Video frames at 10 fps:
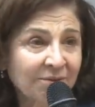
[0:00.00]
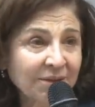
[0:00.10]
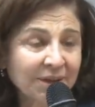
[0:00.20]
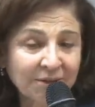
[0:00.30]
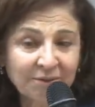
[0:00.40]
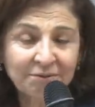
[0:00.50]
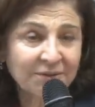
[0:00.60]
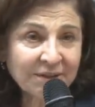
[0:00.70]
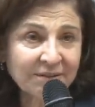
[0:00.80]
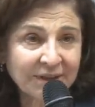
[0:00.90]
On voyait un
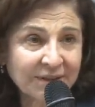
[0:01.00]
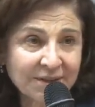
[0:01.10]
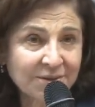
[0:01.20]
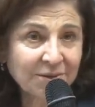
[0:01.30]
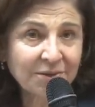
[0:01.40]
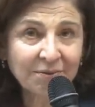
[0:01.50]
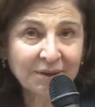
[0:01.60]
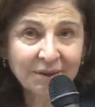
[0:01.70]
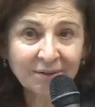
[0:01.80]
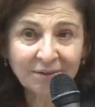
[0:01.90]
enfant, il y avait un test de
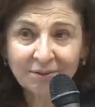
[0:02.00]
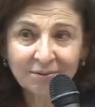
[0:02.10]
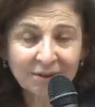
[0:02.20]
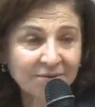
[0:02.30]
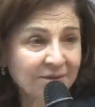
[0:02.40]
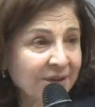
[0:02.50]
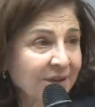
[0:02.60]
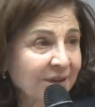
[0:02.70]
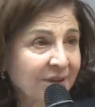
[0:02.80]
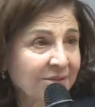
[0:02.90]
QI euh, tout à
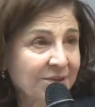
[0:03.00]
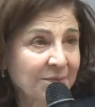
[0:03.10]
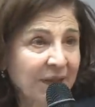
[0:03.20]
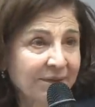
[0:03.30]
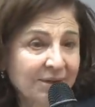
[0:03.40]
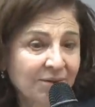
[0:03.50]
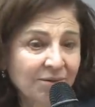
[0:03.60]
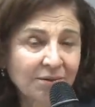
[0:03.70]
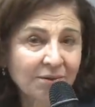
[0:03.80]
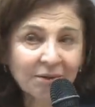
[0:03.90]
fait qui faisait partie
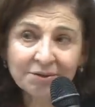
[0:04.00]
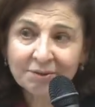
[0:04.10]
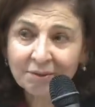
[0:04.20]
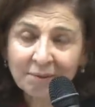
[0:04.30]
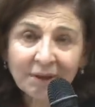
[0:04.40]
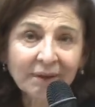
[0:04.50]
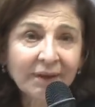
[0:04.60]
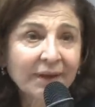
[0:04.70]
de, de l'ensemble.